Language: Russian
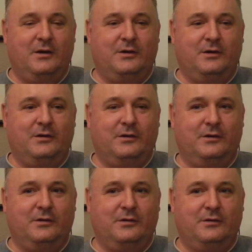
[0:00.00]

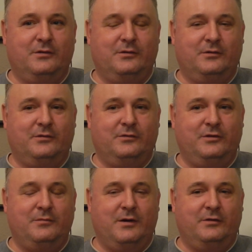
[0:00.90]
а,
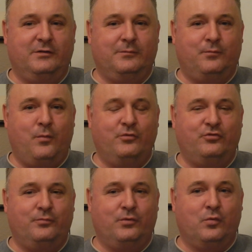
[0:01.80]
занимается
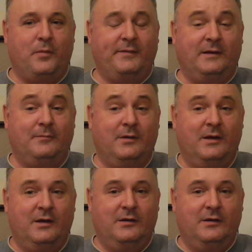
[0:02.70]
помощью покупателям,